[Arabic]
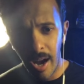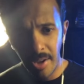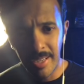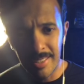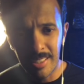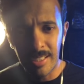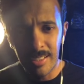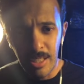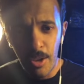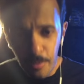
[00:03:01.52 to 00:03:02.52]
انا
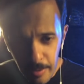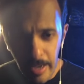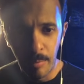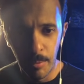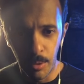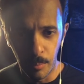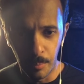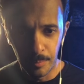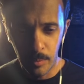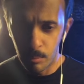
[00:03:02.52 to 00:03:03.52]
انتقد فئه منهم
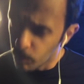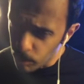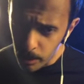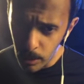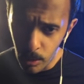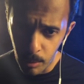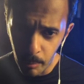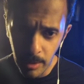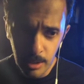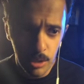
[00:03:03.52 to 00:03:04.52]
مو كلهم
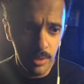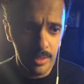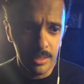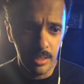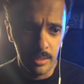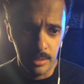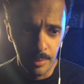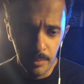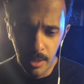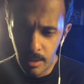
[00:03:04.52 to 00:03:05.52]
انا شلون انتقد
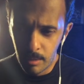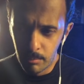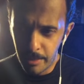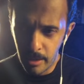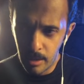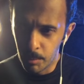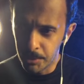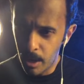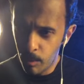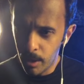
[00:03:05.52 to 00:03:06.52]
مثلا
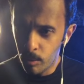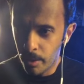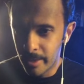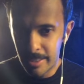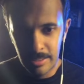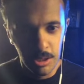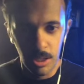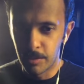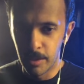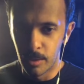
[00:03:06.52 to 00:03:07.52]
المطاوعه وانا
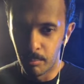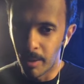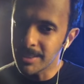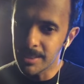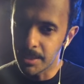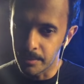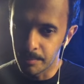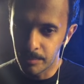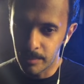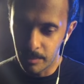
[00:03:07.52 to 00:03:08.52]
استشهد فيهم ما يصير
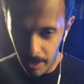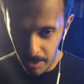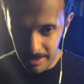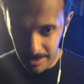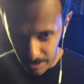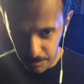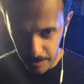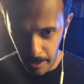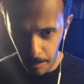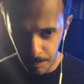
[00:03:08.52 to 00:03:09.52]
فانا انتقد
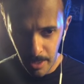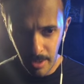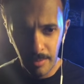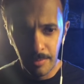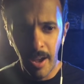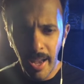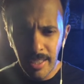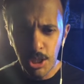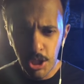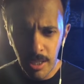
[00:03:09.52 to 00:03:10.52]
فئه
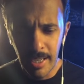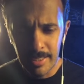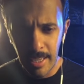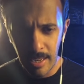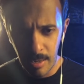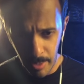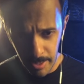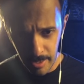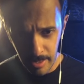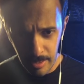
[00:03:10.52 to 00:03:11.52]
فاي شيء اتكلم
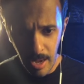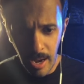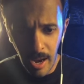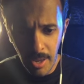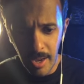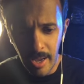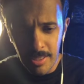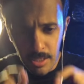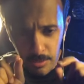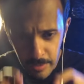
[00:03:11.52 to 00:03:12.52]
عنه انا
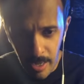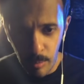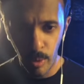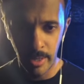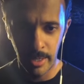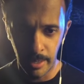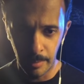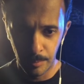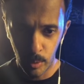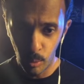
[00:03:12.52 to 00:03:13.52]
اقصد فئه معينه
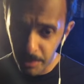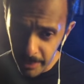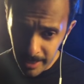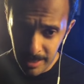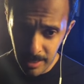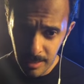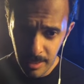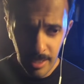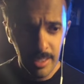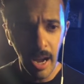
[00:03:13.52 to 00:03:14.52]
والذكي
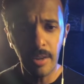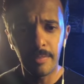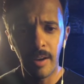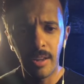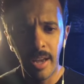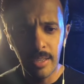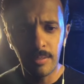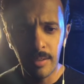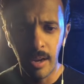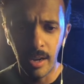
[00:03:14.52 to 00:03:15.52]
يعرف انا اي
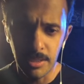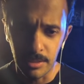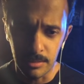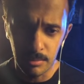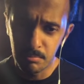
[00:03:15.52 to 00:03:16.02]
فئه اقصد